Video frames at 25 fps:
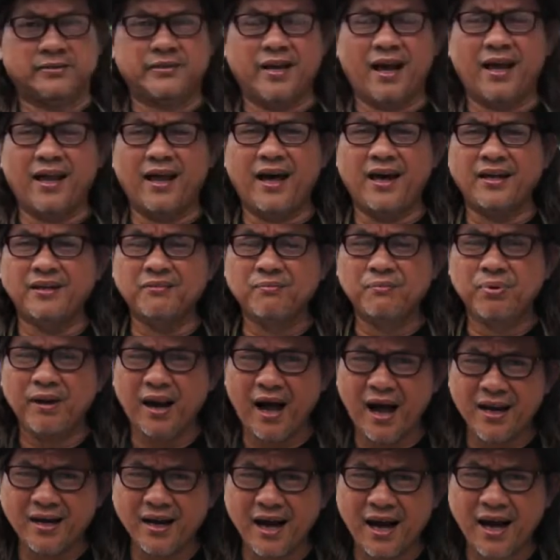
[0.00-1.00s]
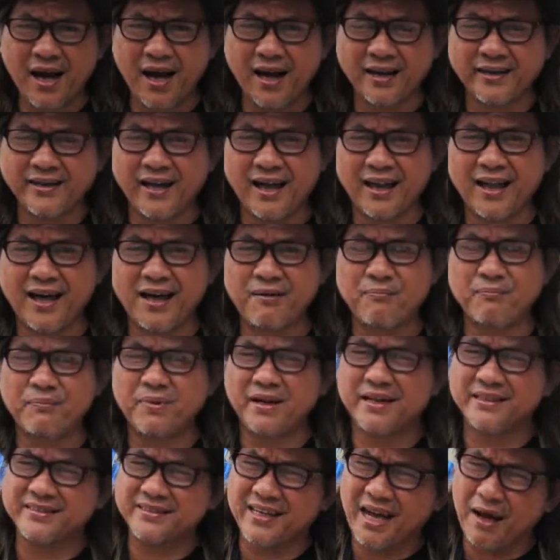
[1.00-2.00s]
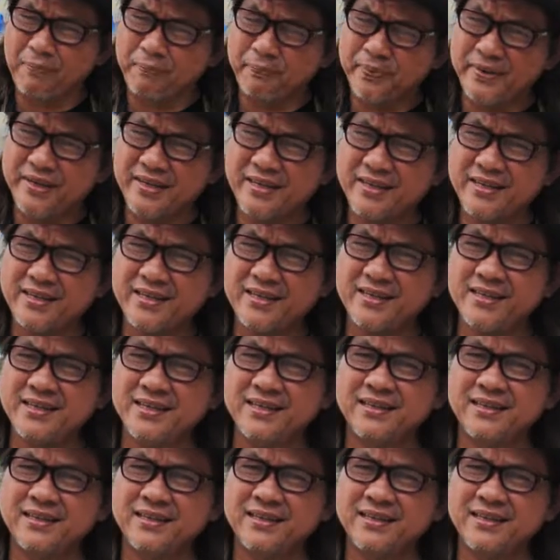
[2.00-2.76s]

Jalan Braga dalam kecapi.